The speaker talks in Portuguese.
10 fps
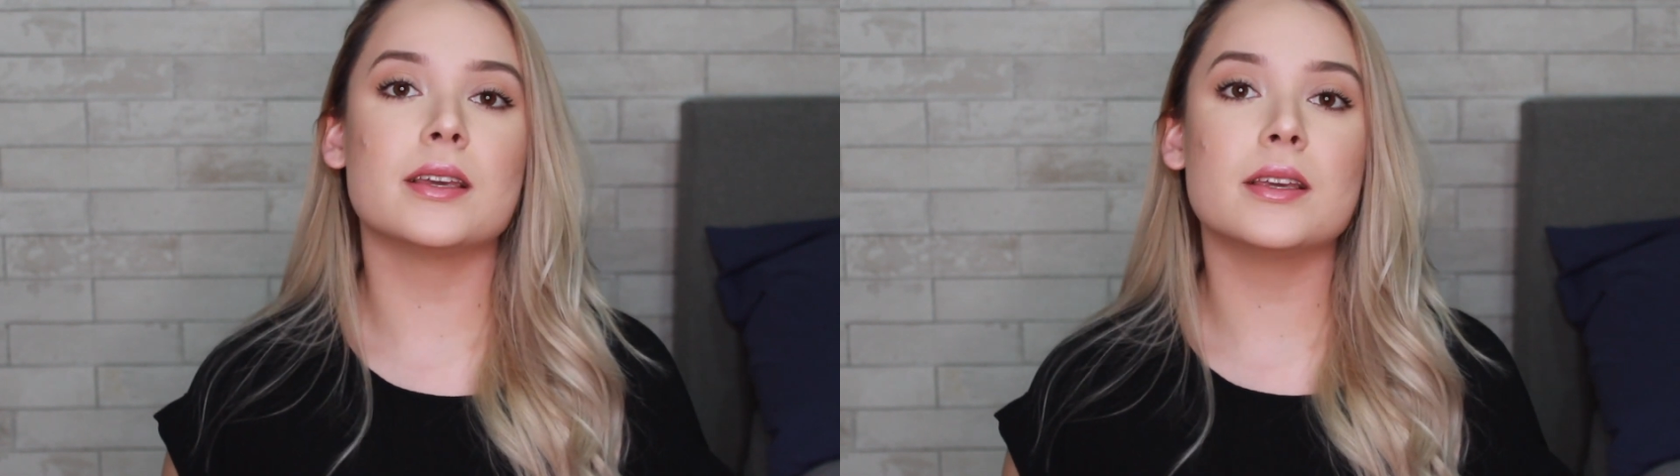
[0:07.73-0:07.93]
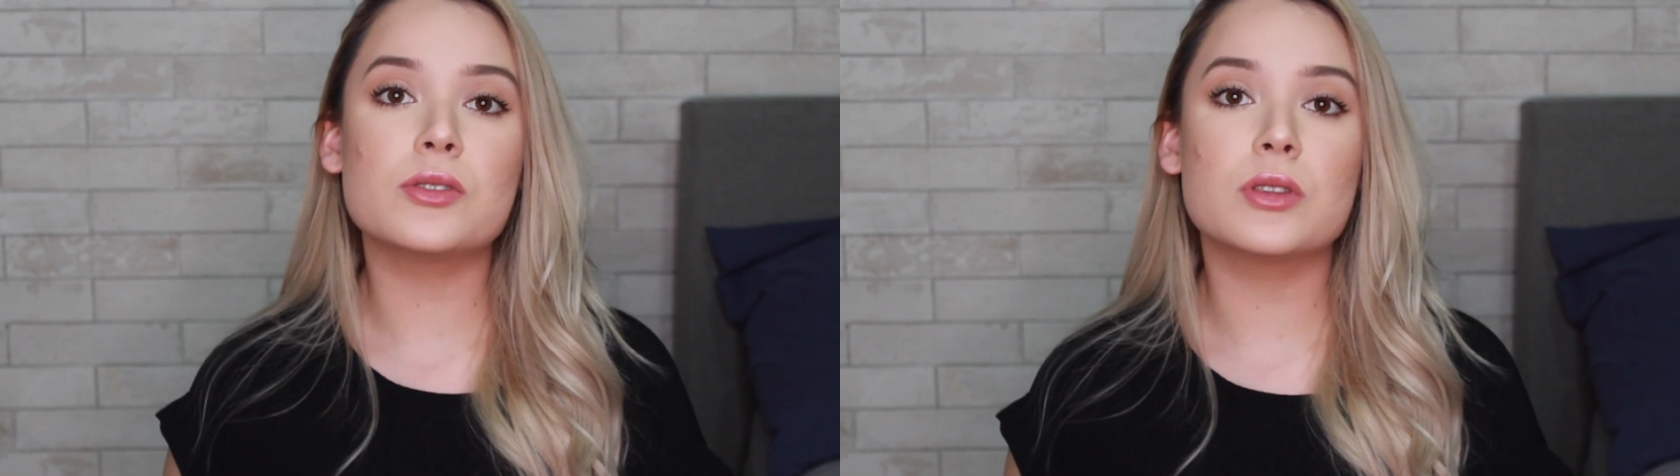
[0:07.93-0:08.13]

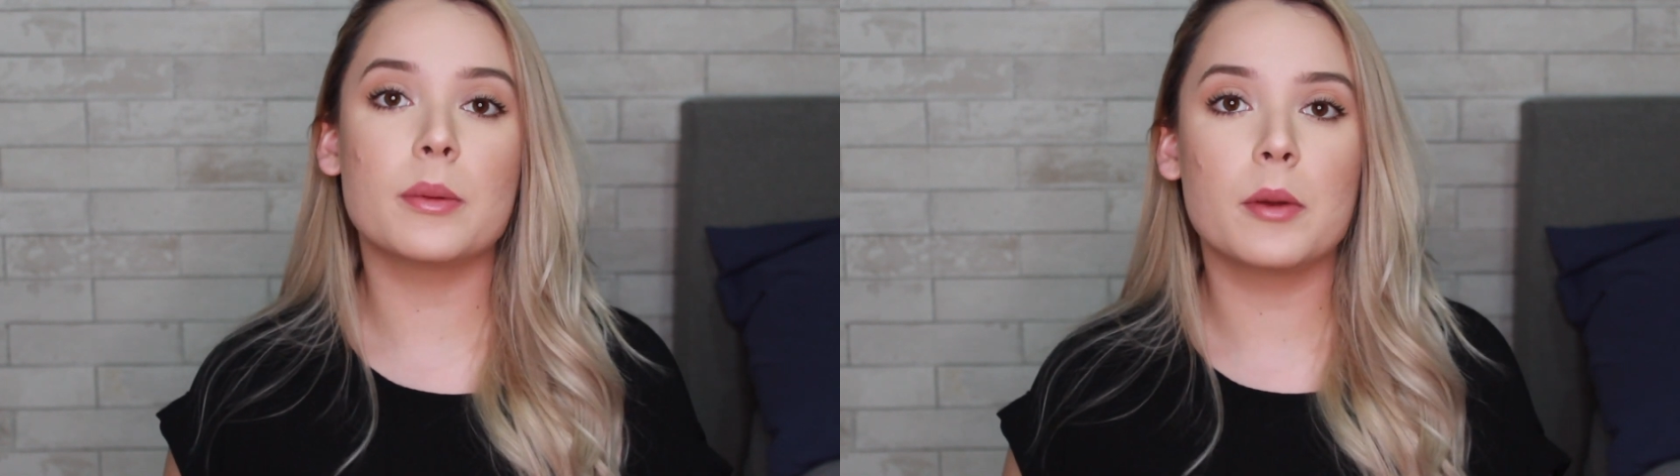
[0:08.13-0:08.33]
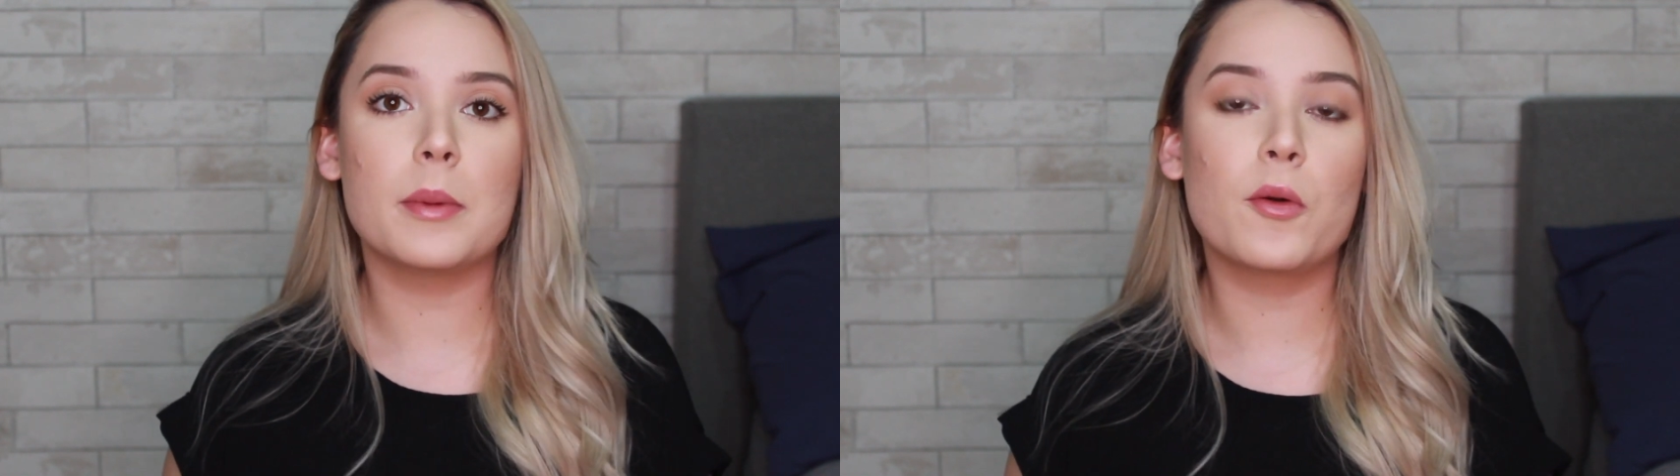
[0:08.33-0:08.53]
E isso
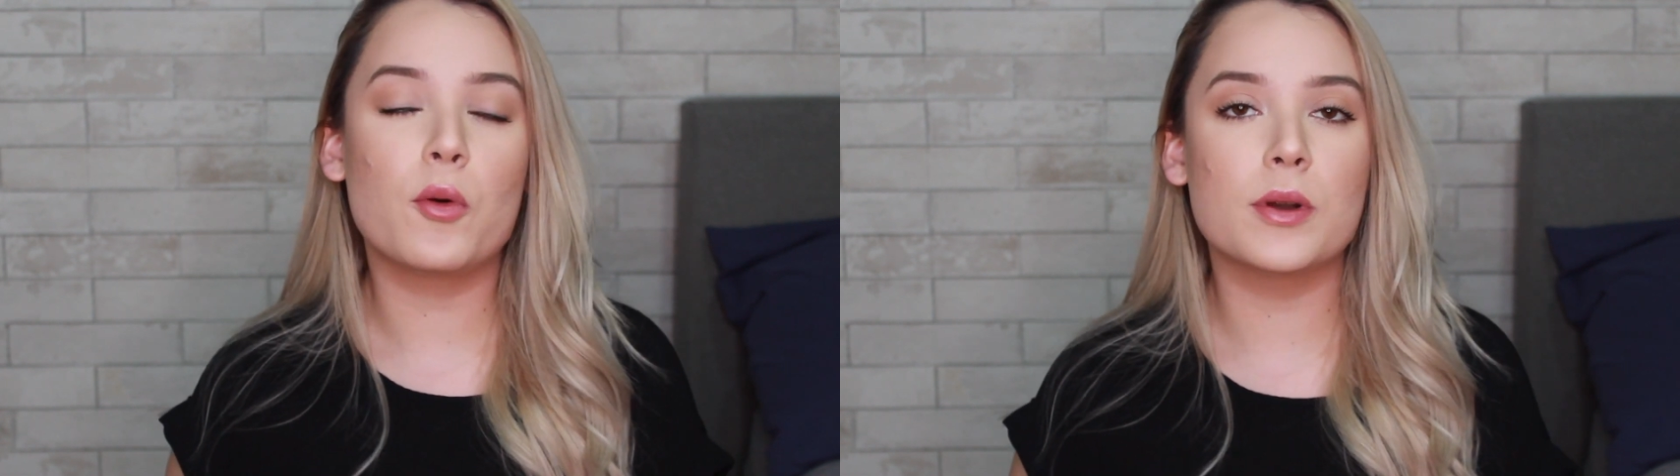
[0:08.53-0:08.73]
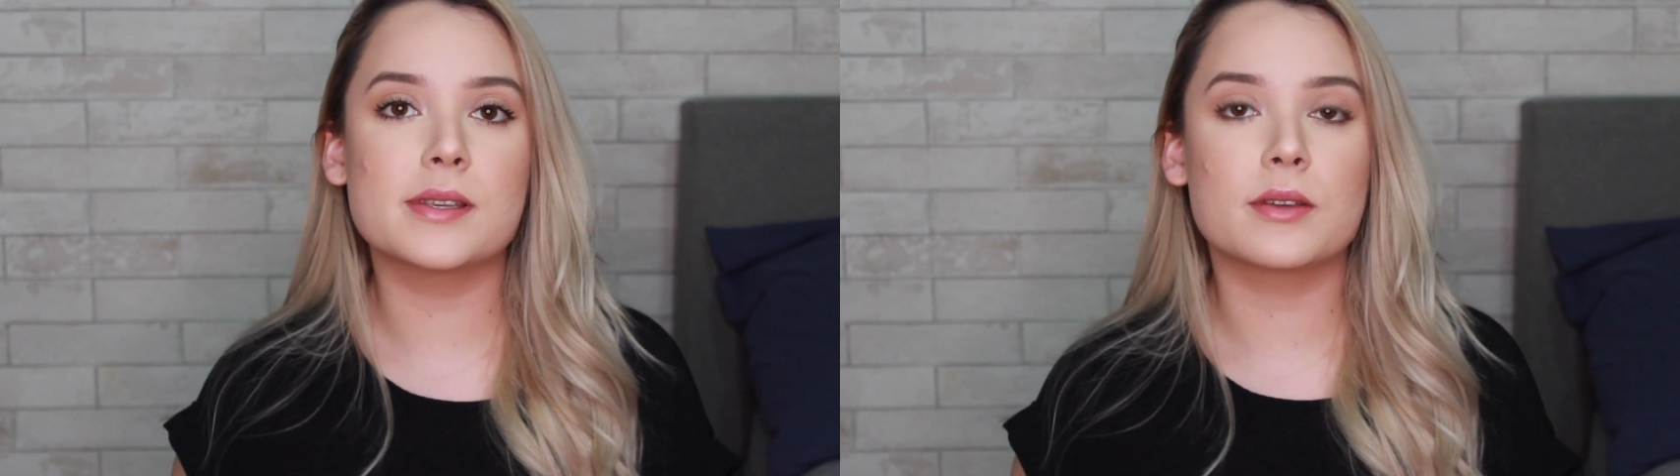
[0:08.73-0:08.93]
também é uma
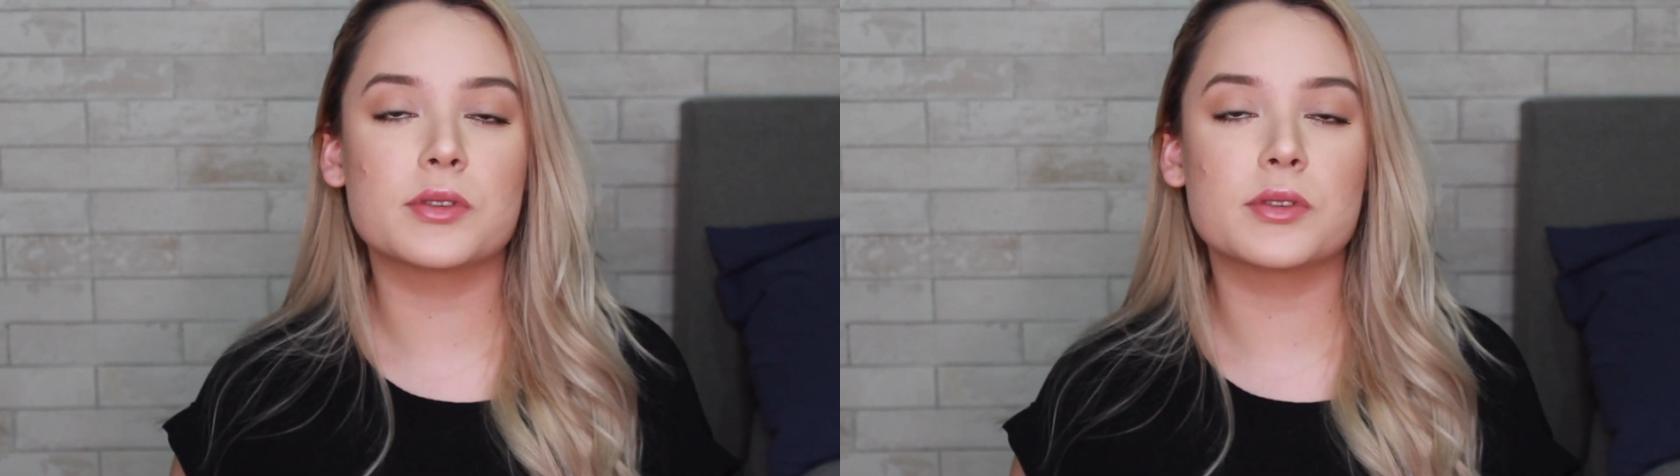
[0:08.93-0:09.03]
coisa que